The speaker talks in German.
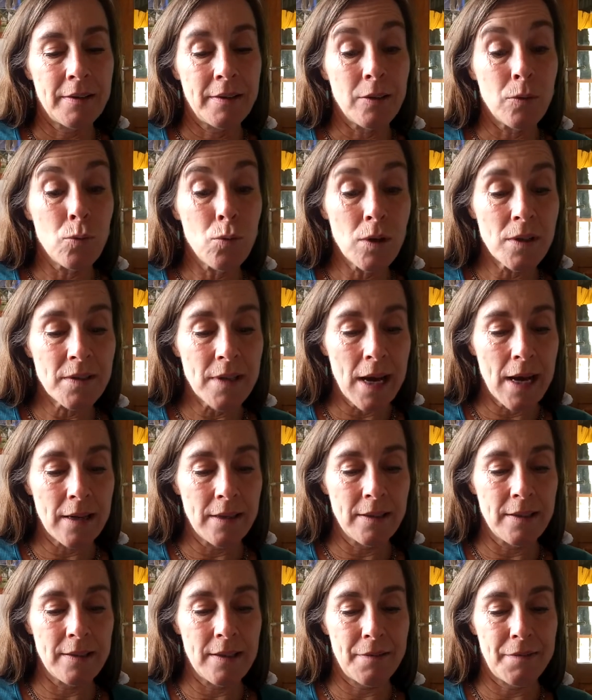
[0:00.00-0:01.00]
Die
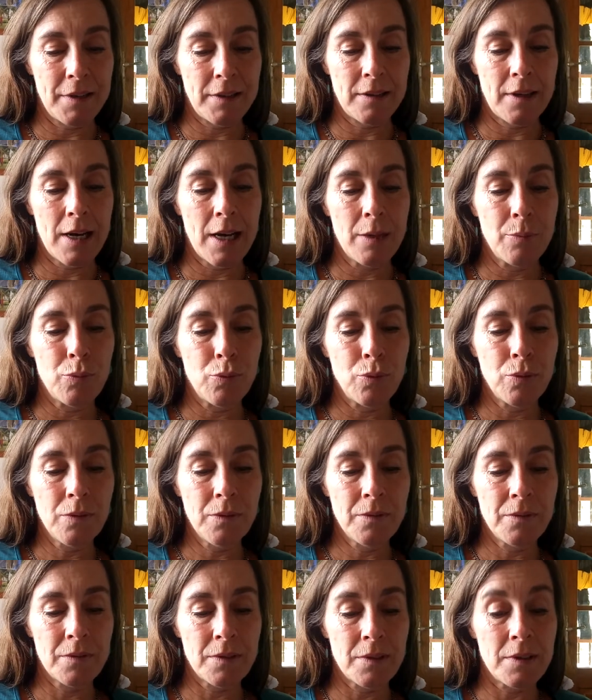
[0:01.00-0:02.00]
Ursachen dieser Vertreibung
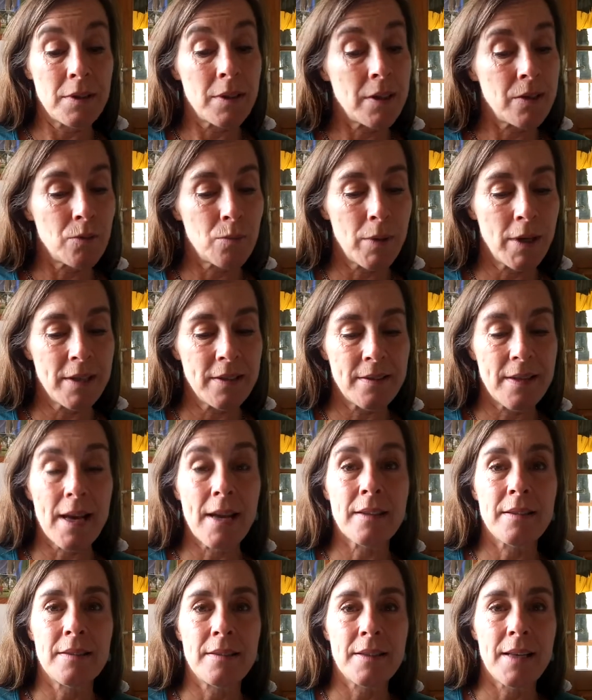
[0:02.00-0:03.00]
sind also meines
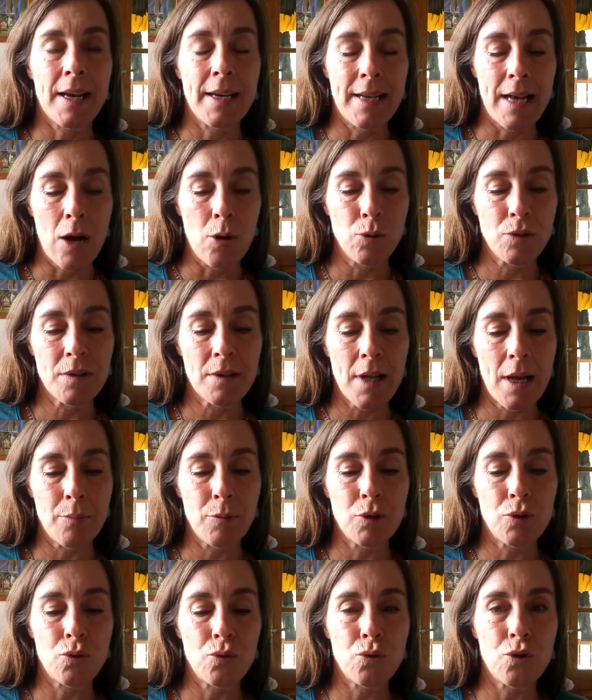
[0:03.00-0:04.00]
Erachtens kein
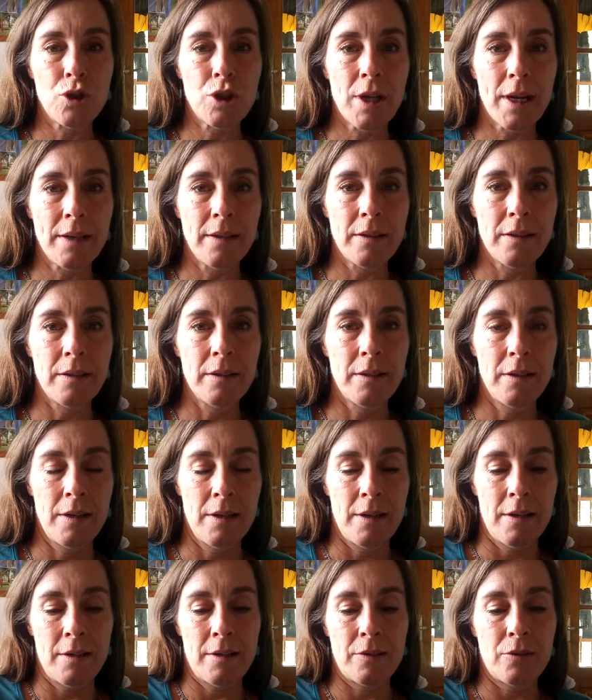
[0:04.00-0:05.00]
Ausnahmezustand,
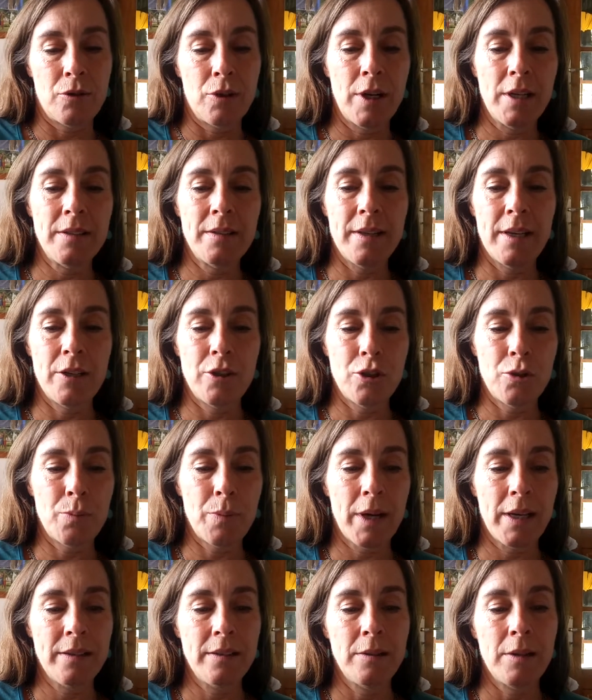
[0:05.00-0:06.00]
sondern sie
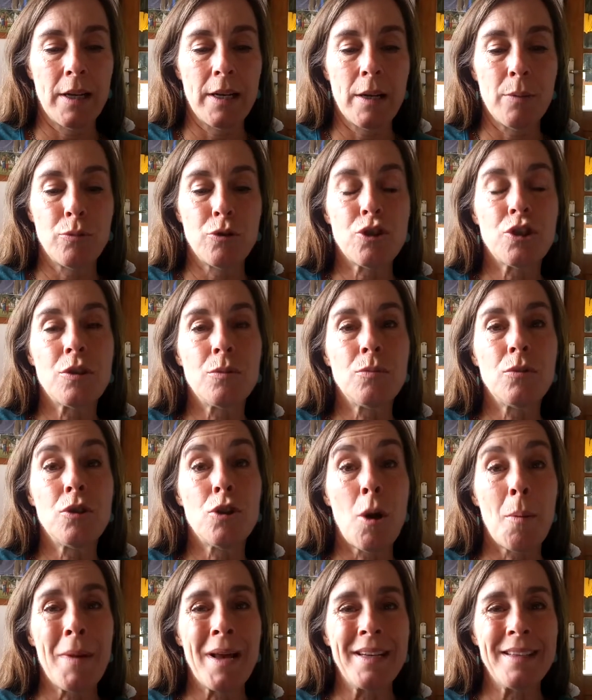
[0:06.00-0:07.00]
entsprechen einer
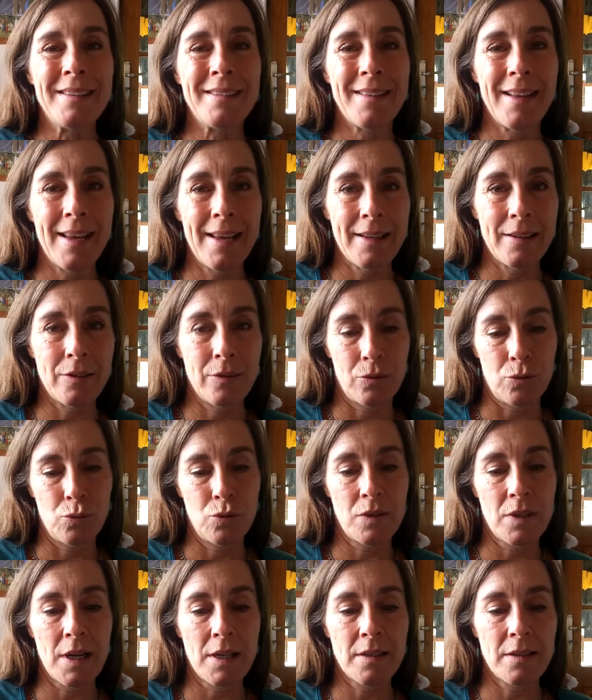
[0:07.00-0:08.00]
bestimmten Normalität
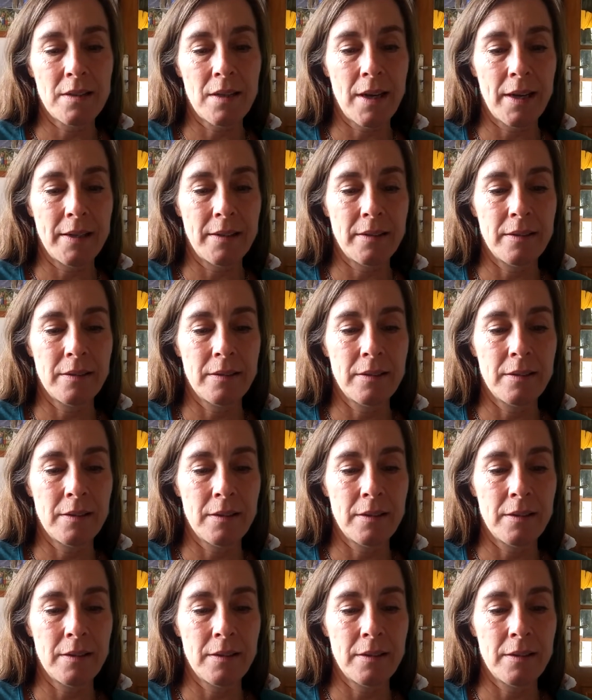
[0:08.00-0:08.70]
unserer Zeit.